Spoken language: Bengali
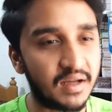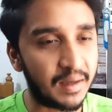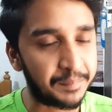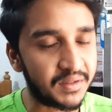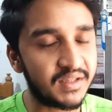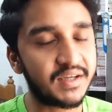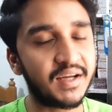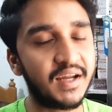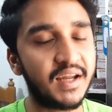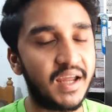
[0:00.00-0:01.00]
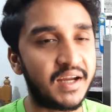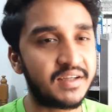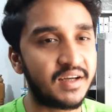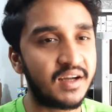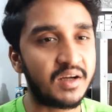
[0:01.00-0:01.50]
আপনাদেরকে
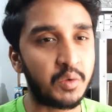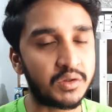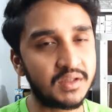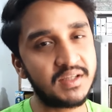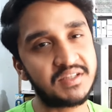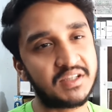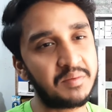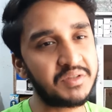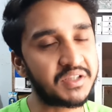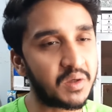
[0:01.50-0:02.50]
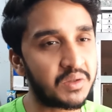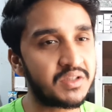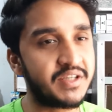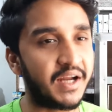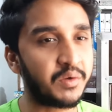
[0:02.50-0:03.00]
একটা কথা দিয়েছিলাম সেটা হলো যে
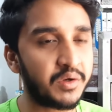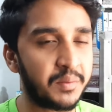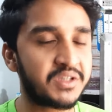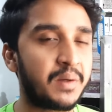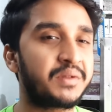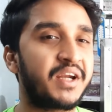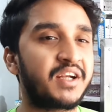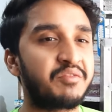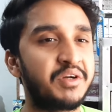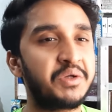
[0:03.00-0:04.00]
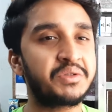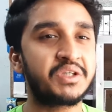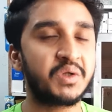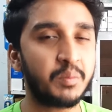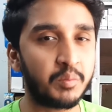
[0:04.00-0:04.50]
জানুয়ারি মাসে আমাদের একটা ভিডিও
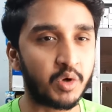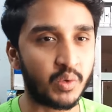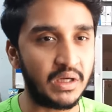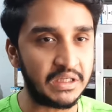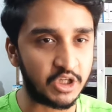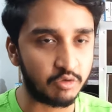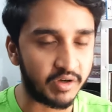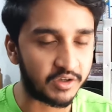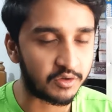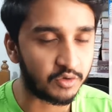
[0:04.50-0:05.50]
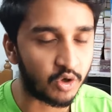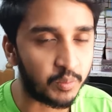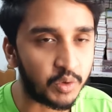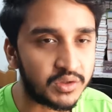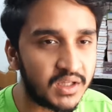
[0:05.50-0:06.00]
ছিল বড় ইনকিউবেটরগুলোর
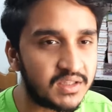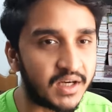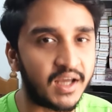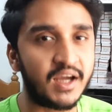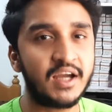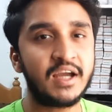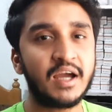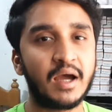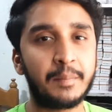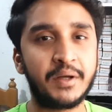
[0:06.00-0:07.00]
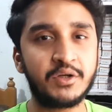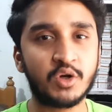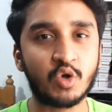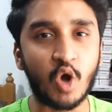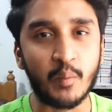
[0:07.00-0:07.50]
মধ্যে যারা ভিডিওর
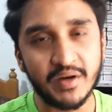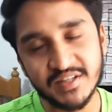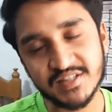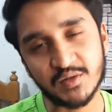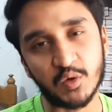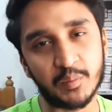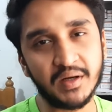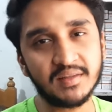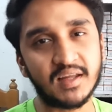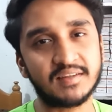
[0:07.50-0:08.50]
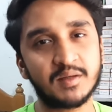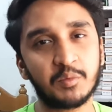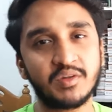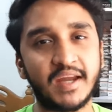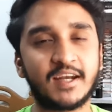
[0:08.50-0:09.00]
কমেন্টস করবেন তাদের
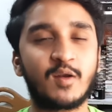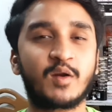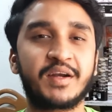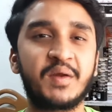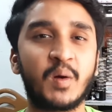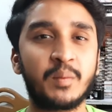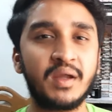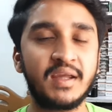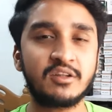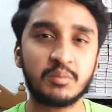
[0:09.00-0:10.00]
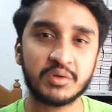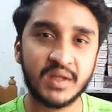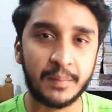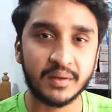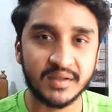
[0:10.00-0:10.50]
মধ্যে একটা লটারি হবে ইতিমধ্যে
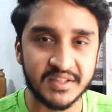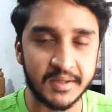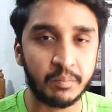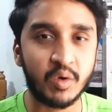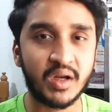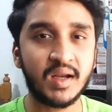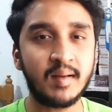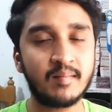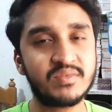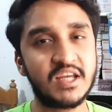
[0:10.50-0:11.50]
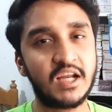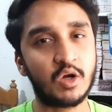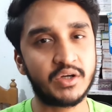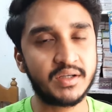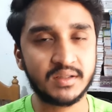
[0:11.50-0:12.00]
আমরা ডিসেম্বরে যে
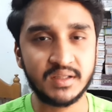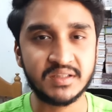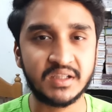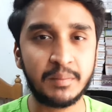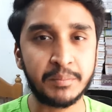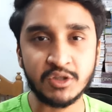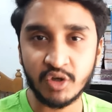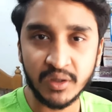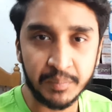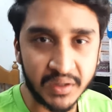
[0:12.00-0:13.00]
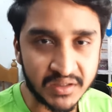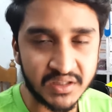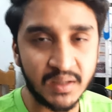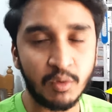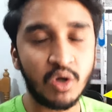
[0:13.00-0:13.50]
লটারিটা দিয়েছিলাম বিজয়ী
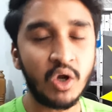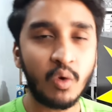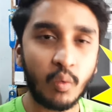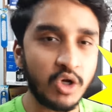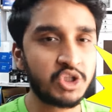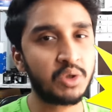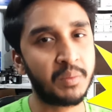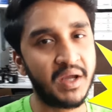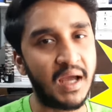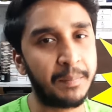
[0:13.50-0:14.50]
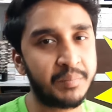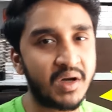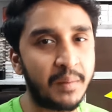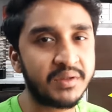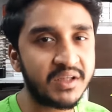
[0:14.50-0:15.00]
পেয়েছি এবং ওই সময়
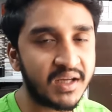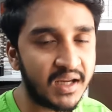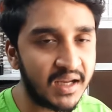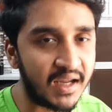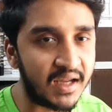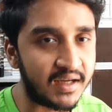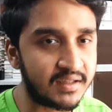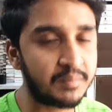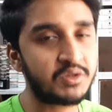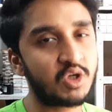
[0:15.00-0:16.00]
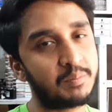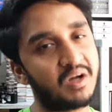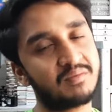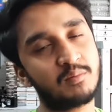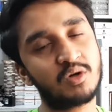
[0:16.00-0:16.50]
আপনারা আমাদেরকে একটা বিষয়
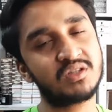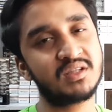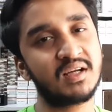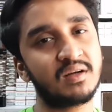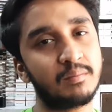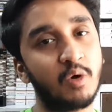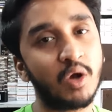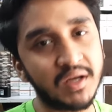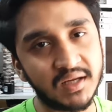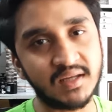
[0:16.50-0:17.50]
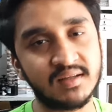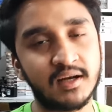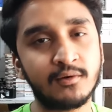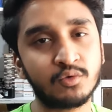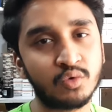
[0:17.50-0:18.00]
বারবার বলেছিলেন অনেকেই
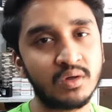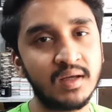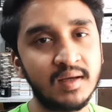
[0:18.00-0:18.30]
যারা নতুন